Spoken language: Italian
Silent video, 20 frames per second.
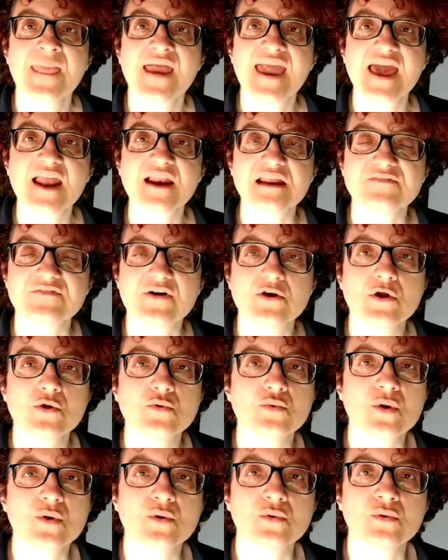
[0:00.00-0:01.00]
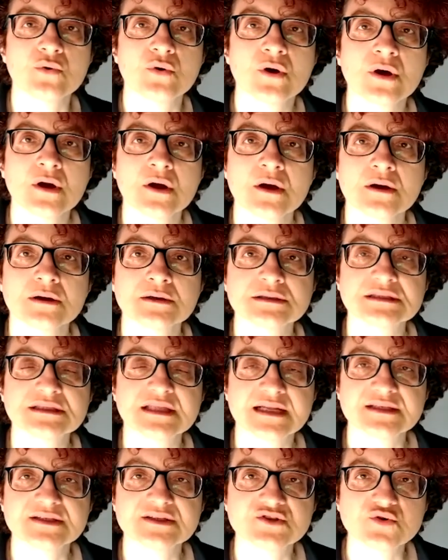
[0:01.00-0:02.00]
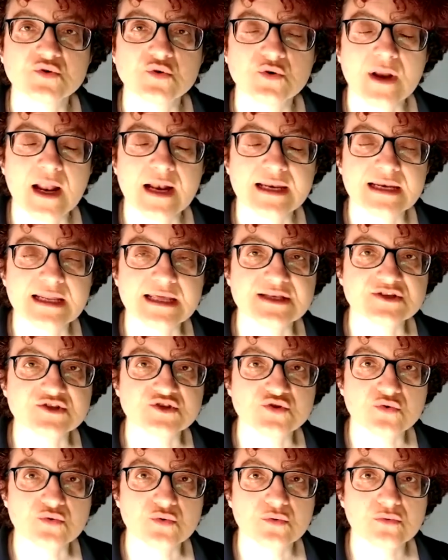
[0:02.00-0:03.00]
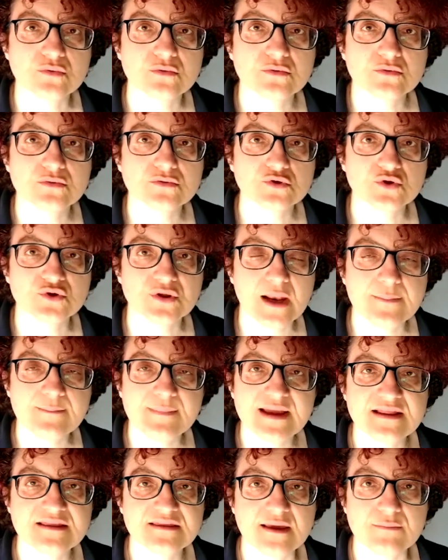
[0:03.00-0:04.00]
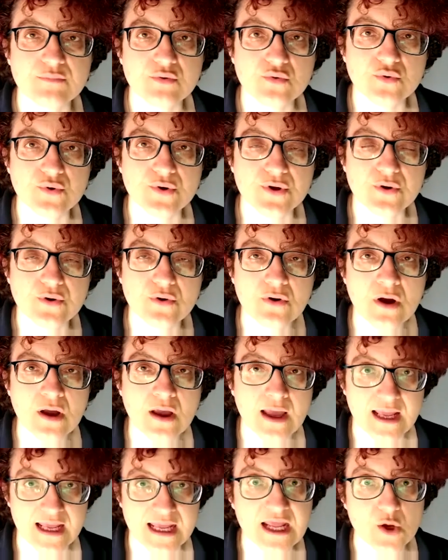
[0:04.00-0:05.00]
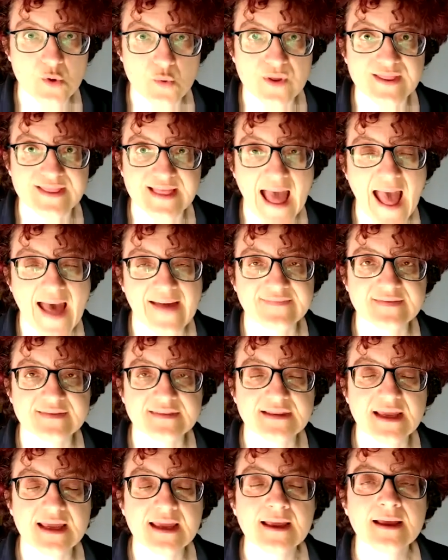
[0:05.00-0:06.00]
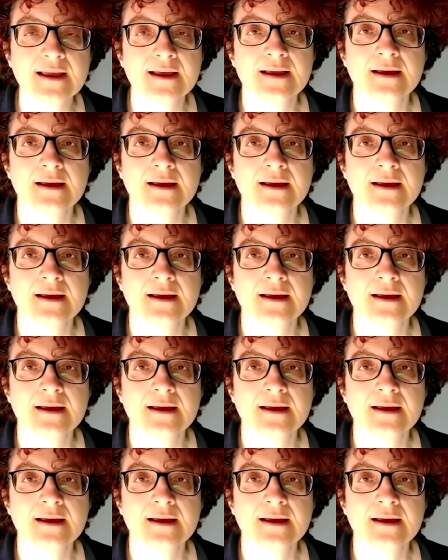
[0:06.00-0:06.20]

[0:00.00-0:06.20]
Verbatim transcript: e arrivano in uno stanzone all'inizio totalmente buio, inquietante,